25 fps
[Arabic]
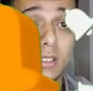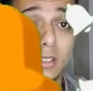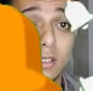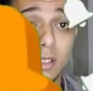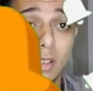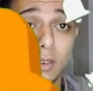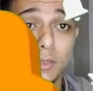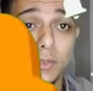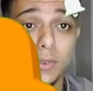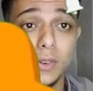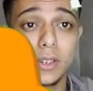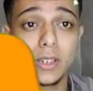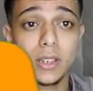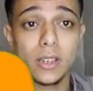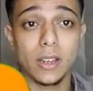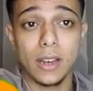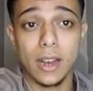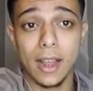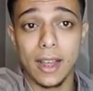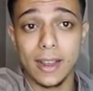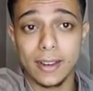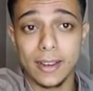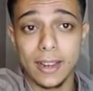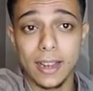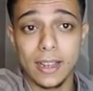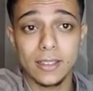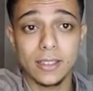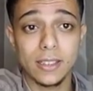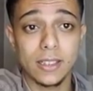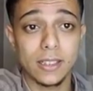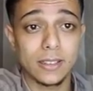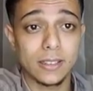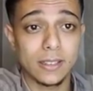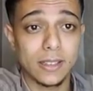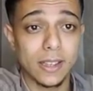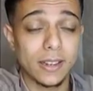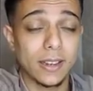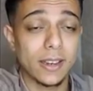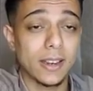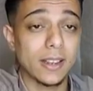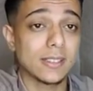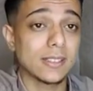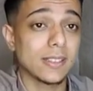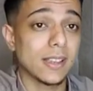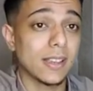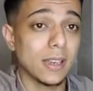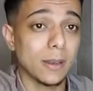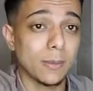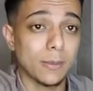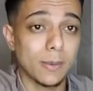ترفق الحاجات التانية
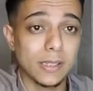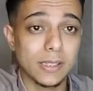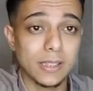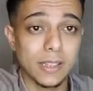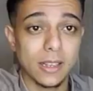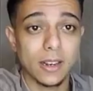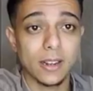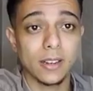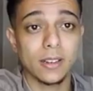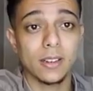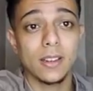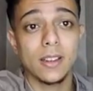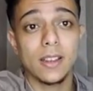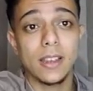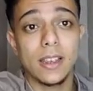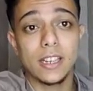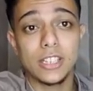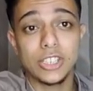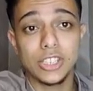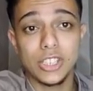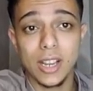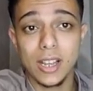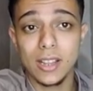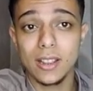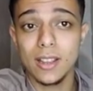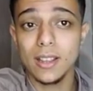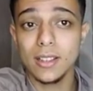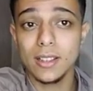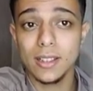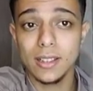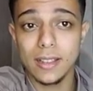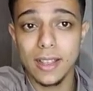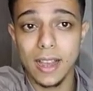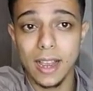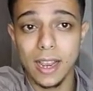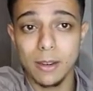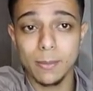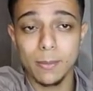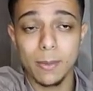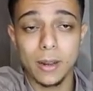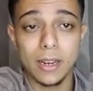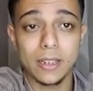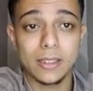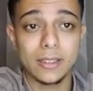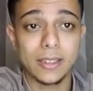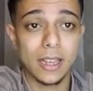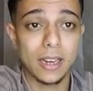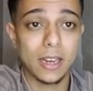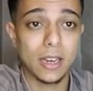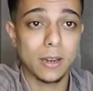زي مثلا الشهادات الداعمة اللي
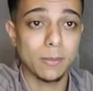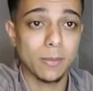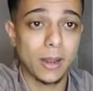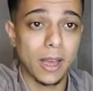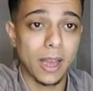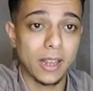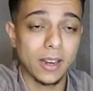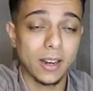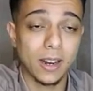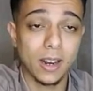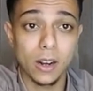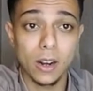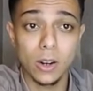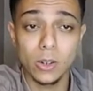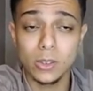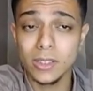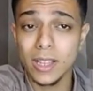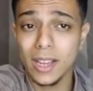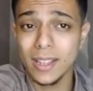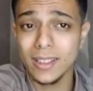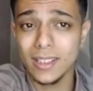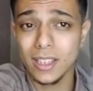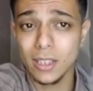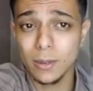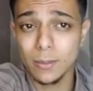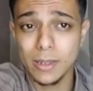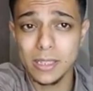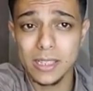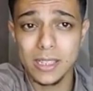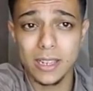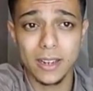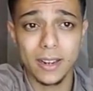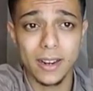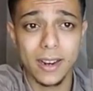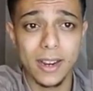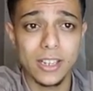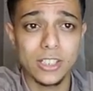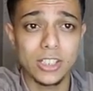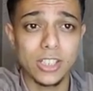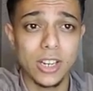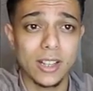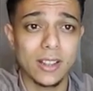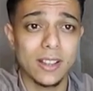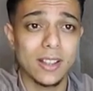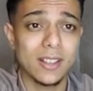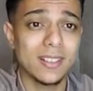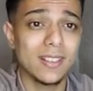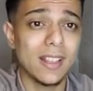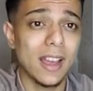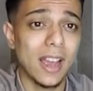اتكلمنا عنها لو انت عندك مثلا اي
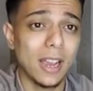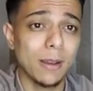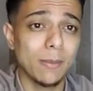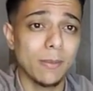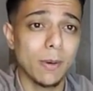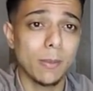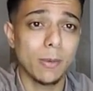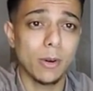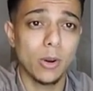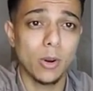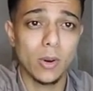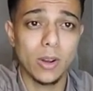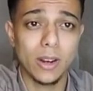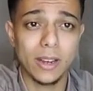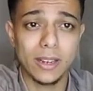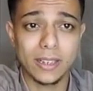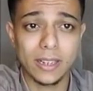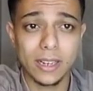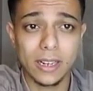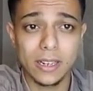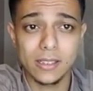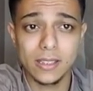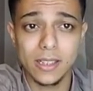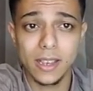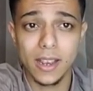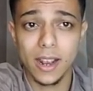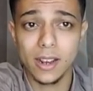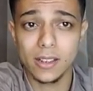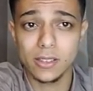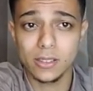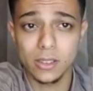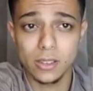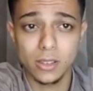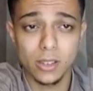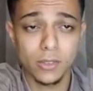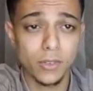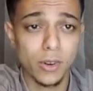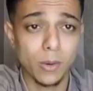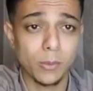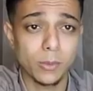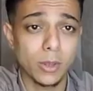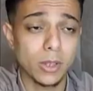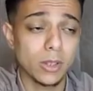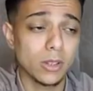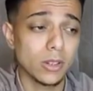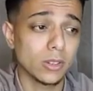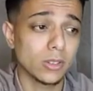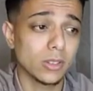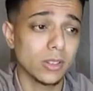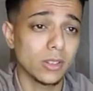شهادات داعمة باللغة الانجليزية عايز تضيفها
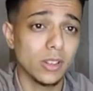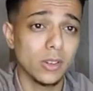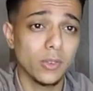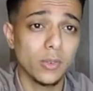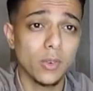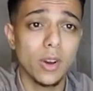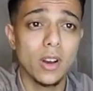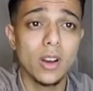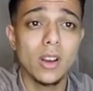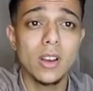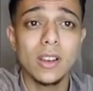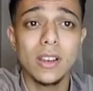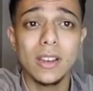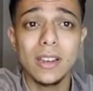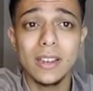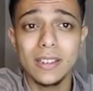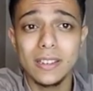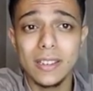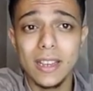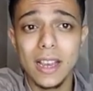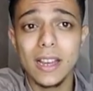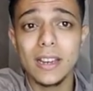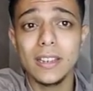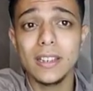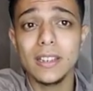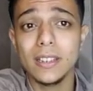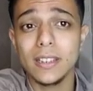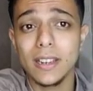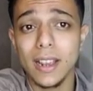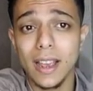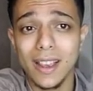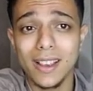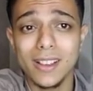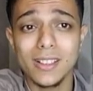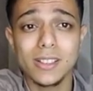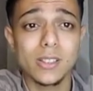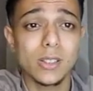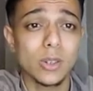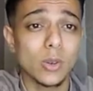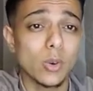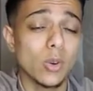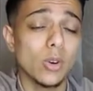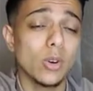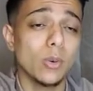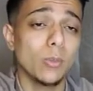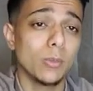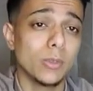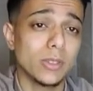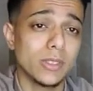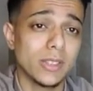بتقدر تضيفها يعني جهزت
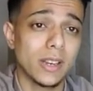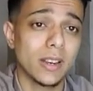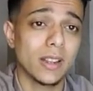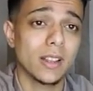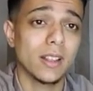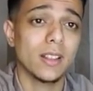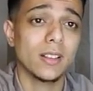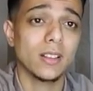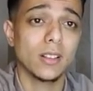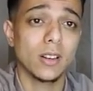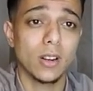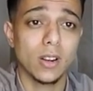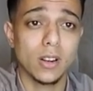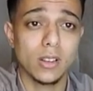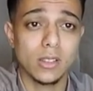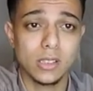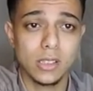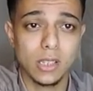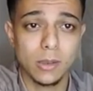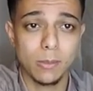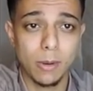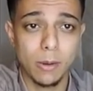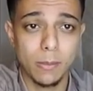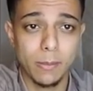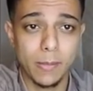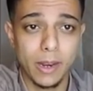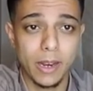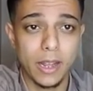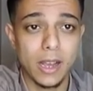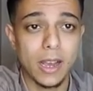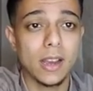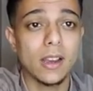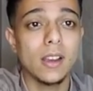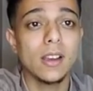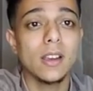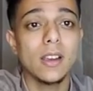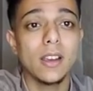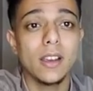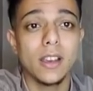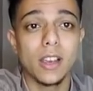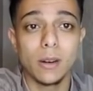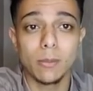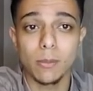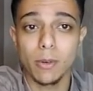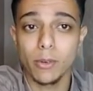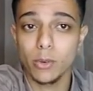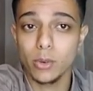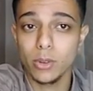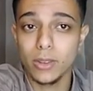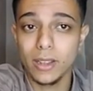كل المستندات الخاصة بالمنحة
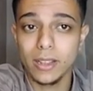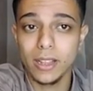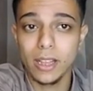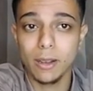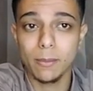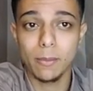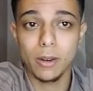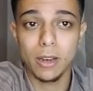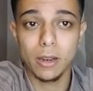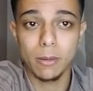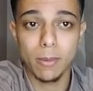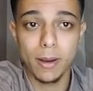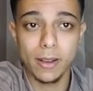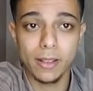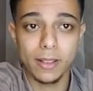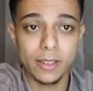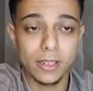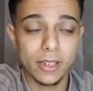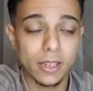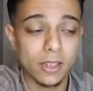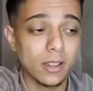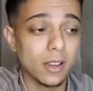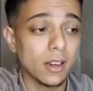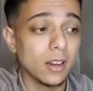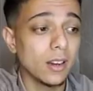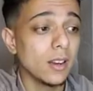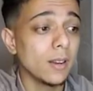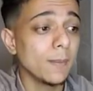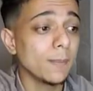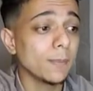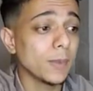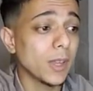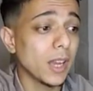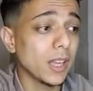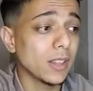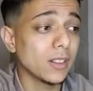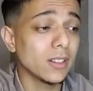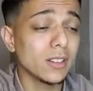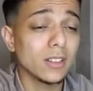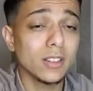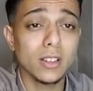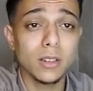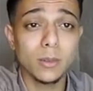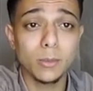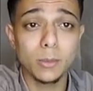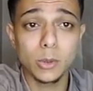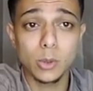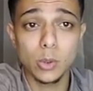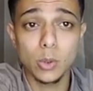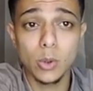المفروض هتعمل ايه بعد كده
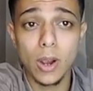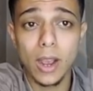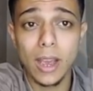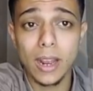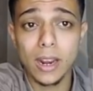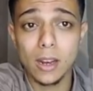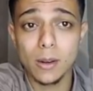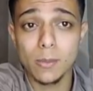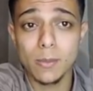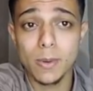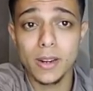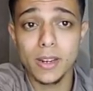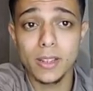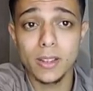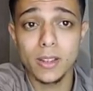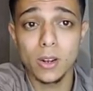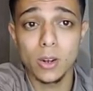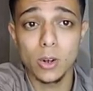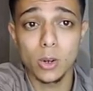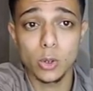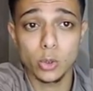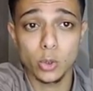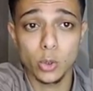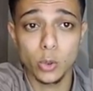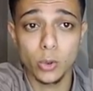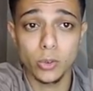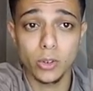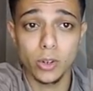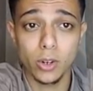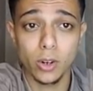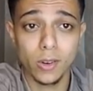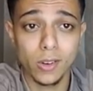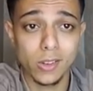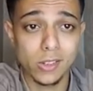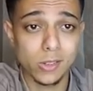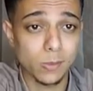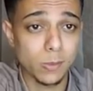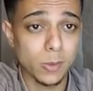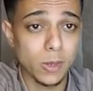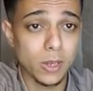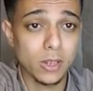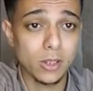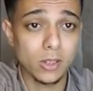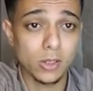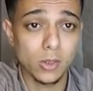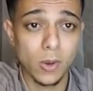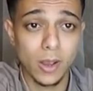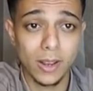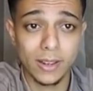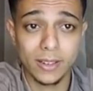حضرتك بتروح على البريد الالكتروني الخاص بيك
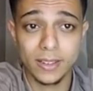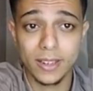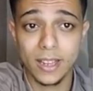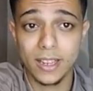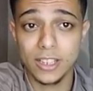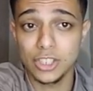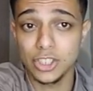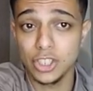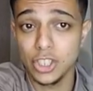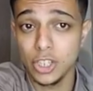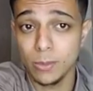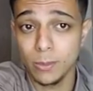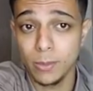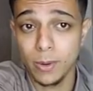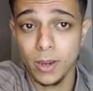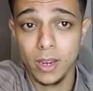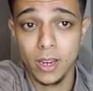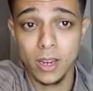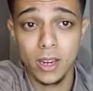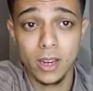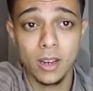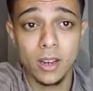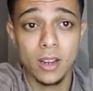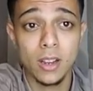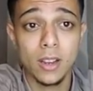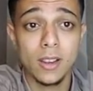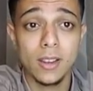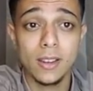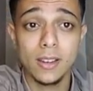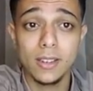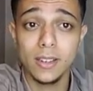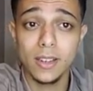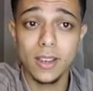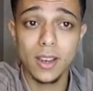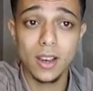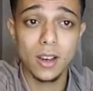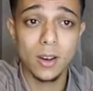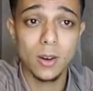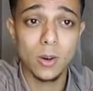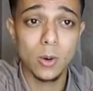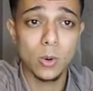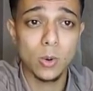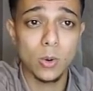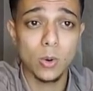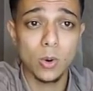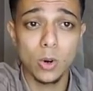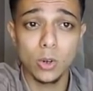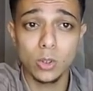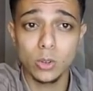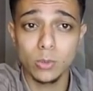سواء كان جيميل
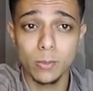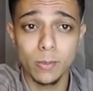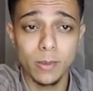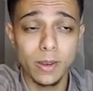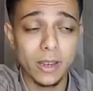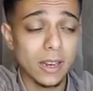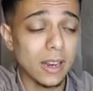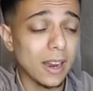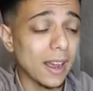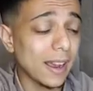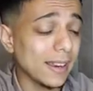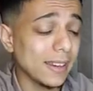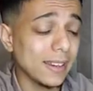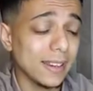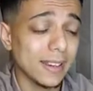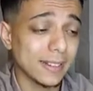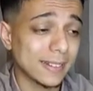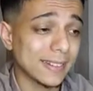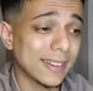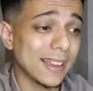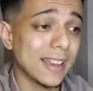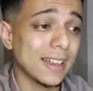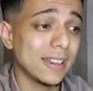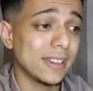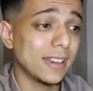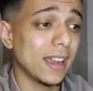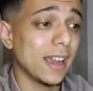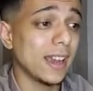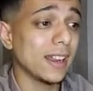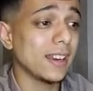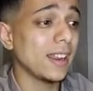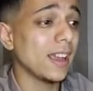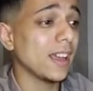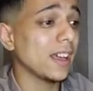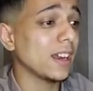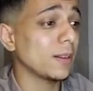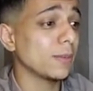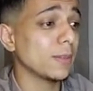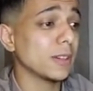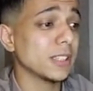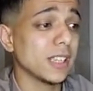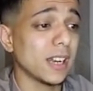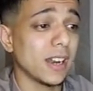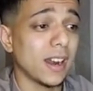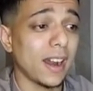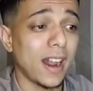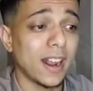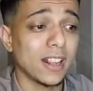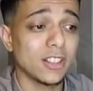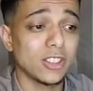ياهو هوت ميل ايا كان يعني انا
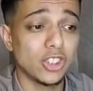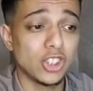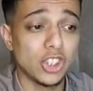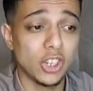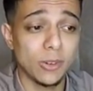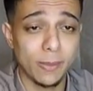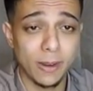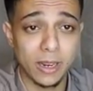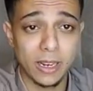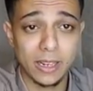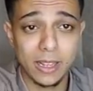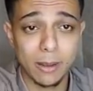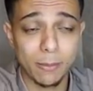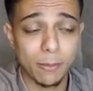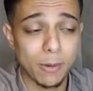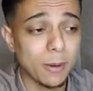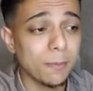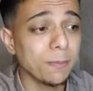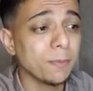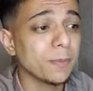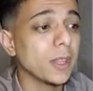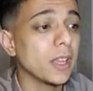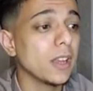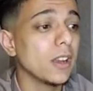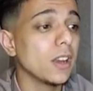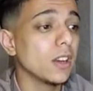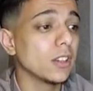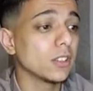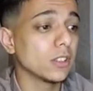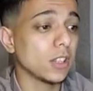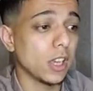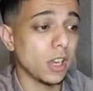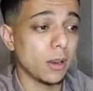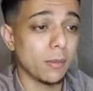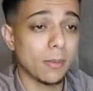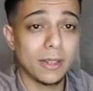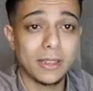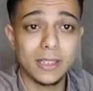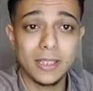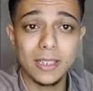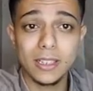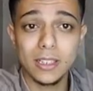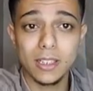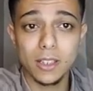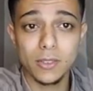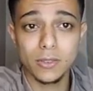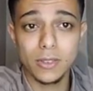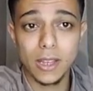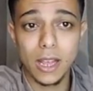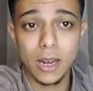مثلا عندي جيميل تمام طيب
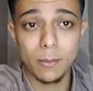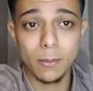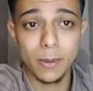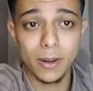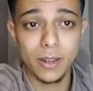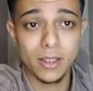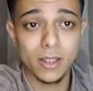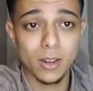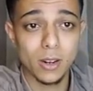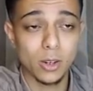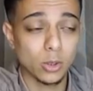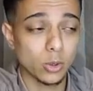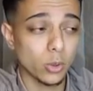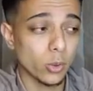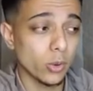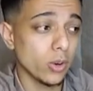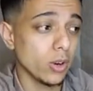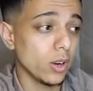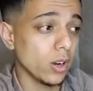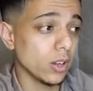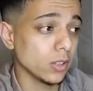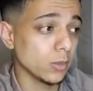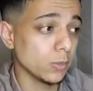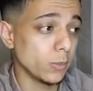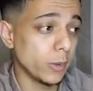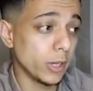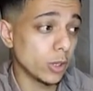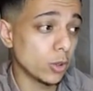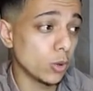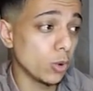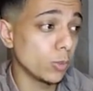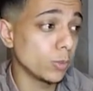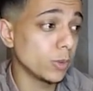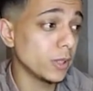هتيجي تفتح البريد الالكتروني الخاص بيك